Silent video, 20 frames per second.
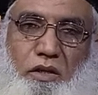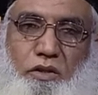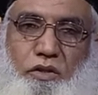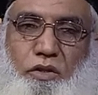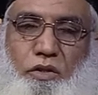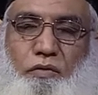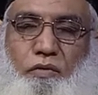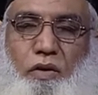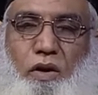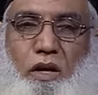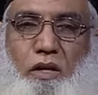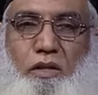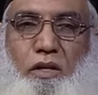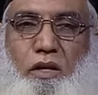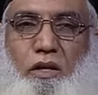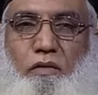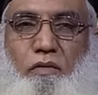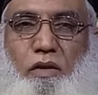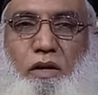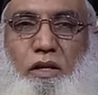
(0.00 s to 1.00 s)
शिफा
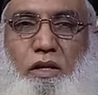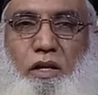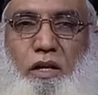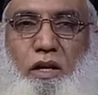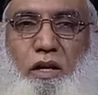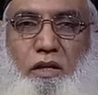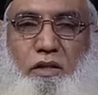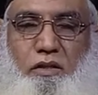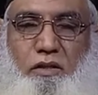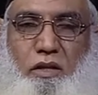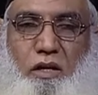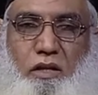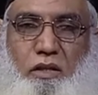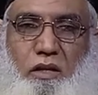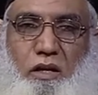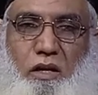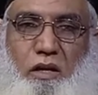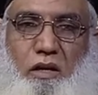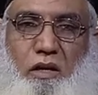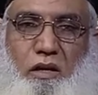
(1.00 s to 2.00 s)
देने वाली अल्लाह की
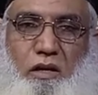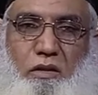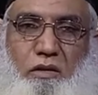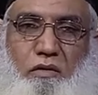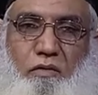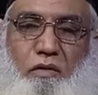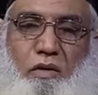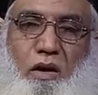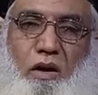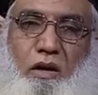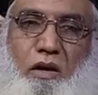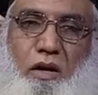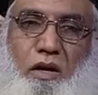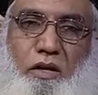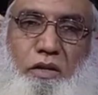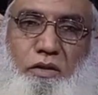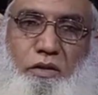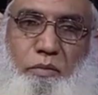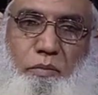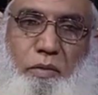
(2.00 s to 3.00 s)
ज़ात है दवा
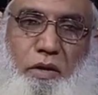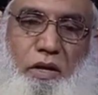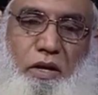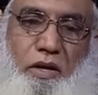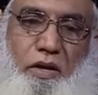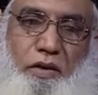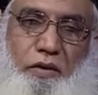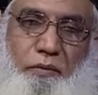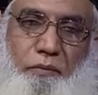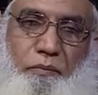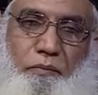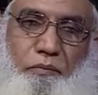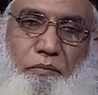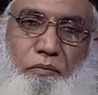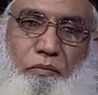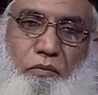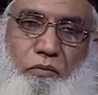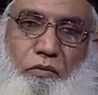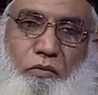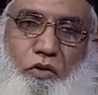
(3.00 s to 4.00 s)
खाने से पहले
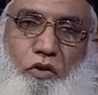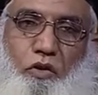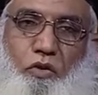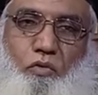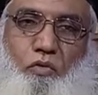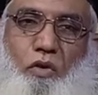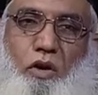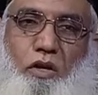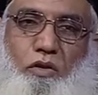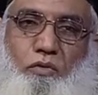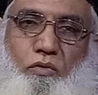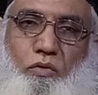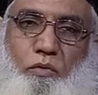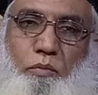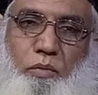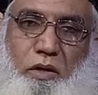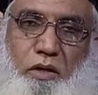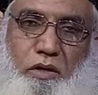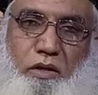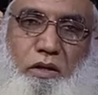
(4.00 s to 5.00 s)
ये दुआ ज़रूर
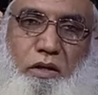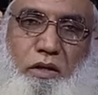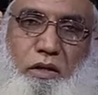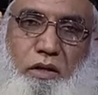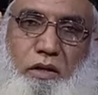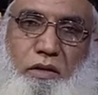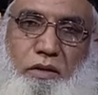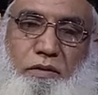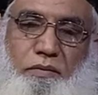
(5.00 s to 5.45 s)
पा लिया करें